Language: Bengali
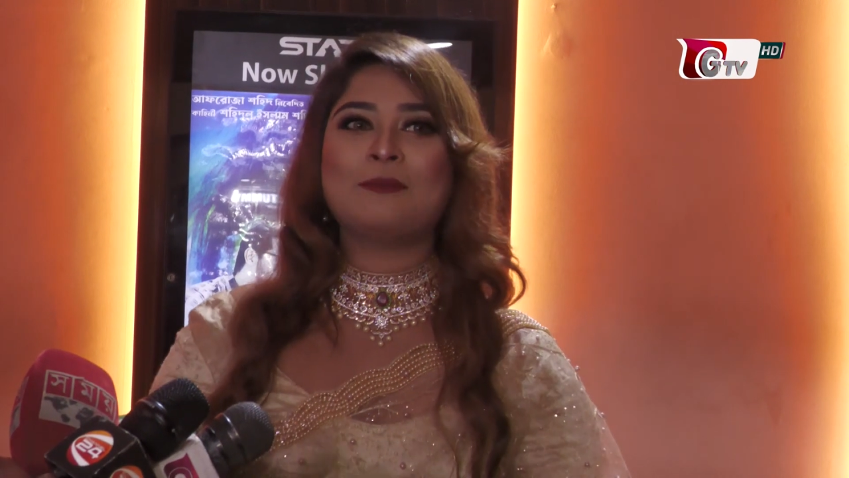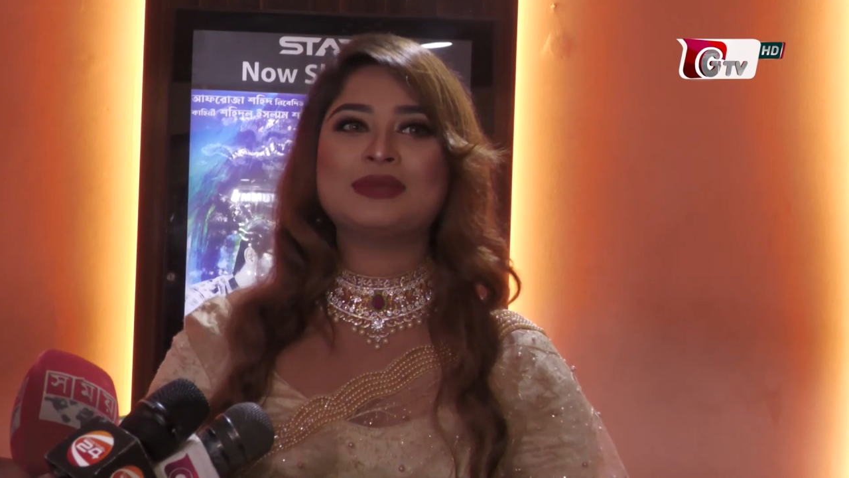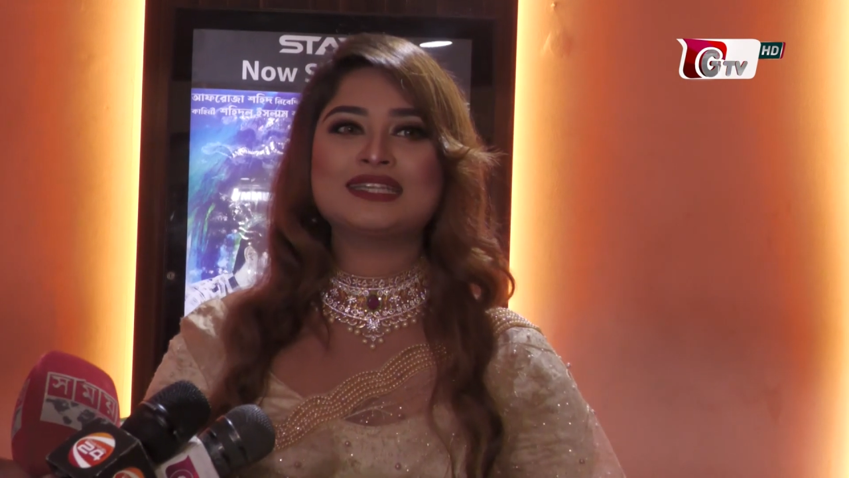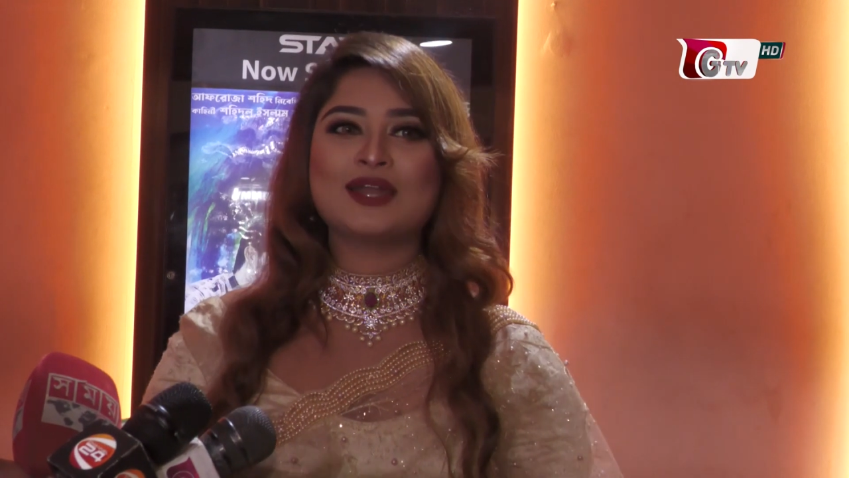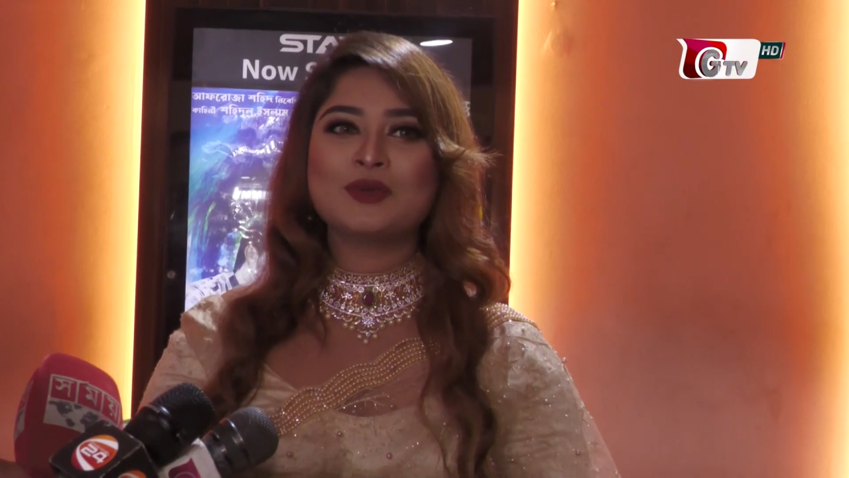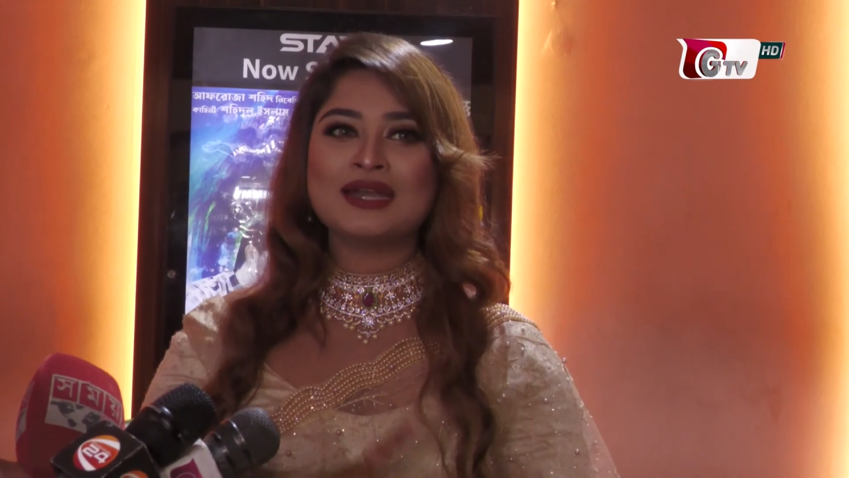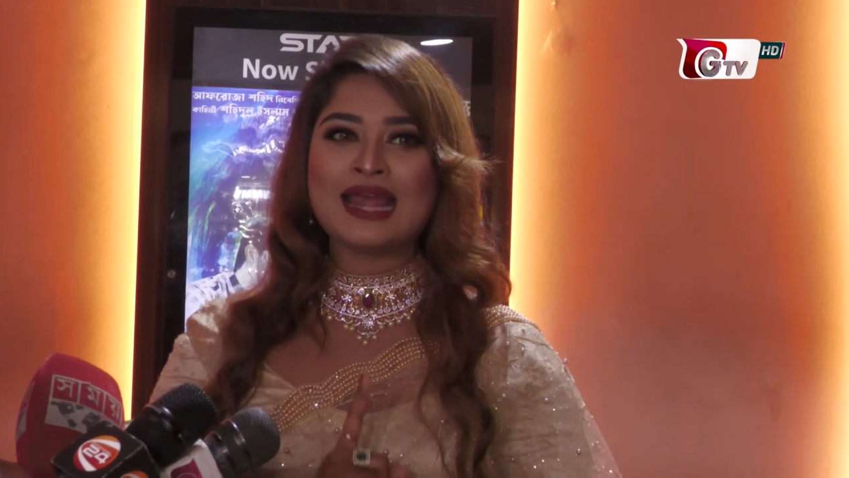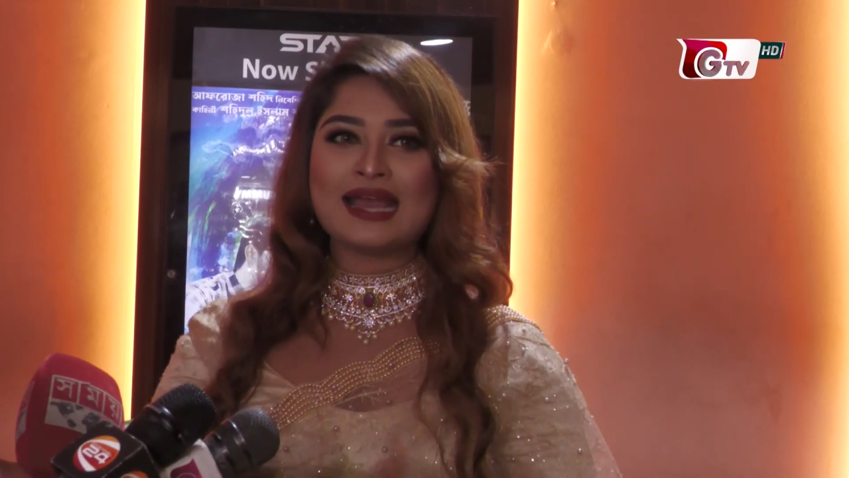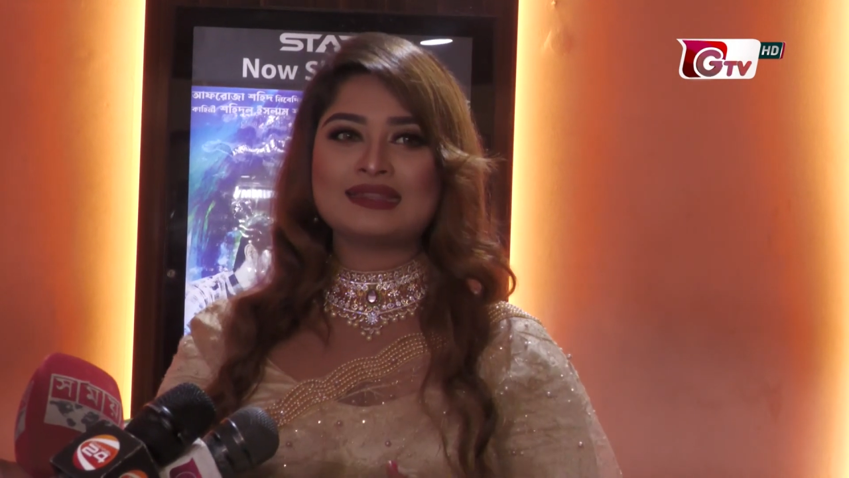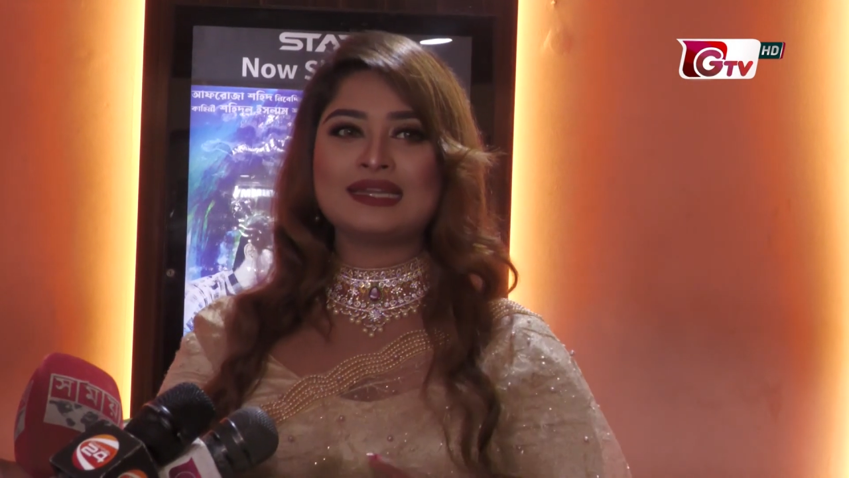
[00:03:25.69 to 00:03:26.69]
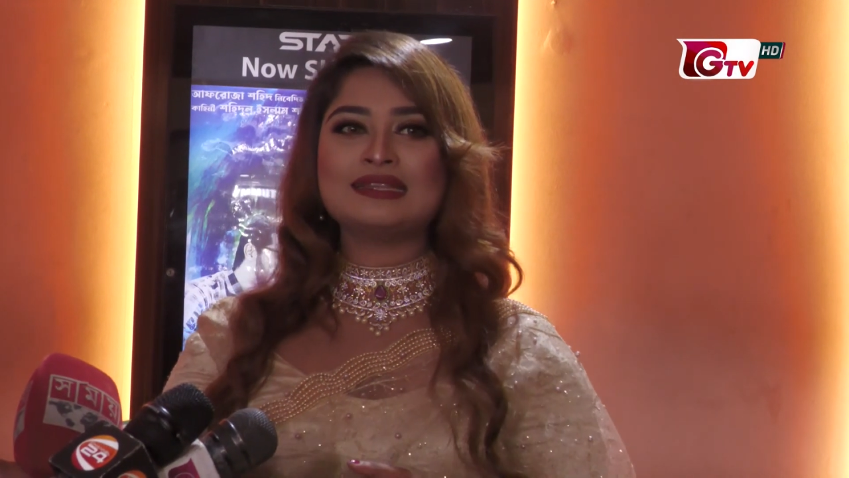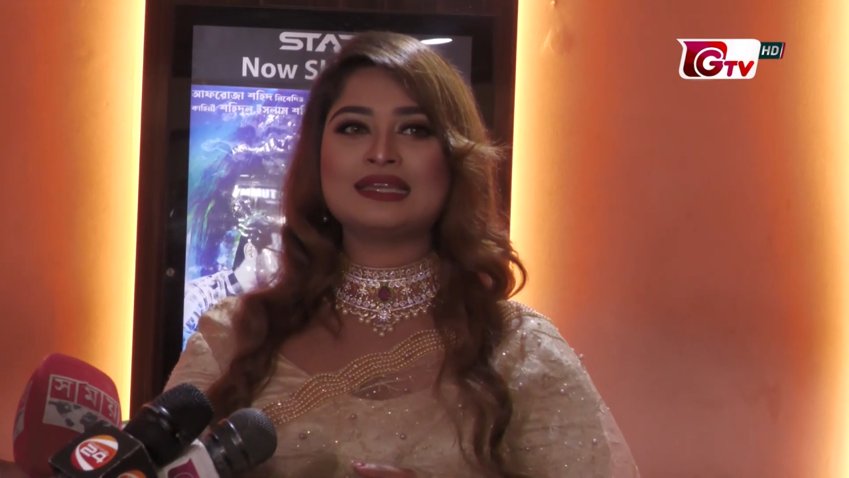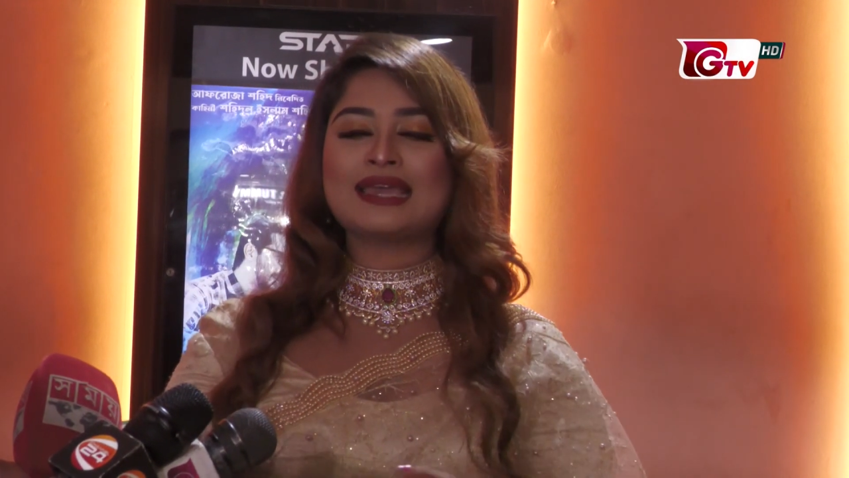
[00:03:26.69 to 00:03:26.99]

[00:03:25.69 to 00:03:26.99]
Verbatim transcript: আমি জানুয়ারির এক তারিখ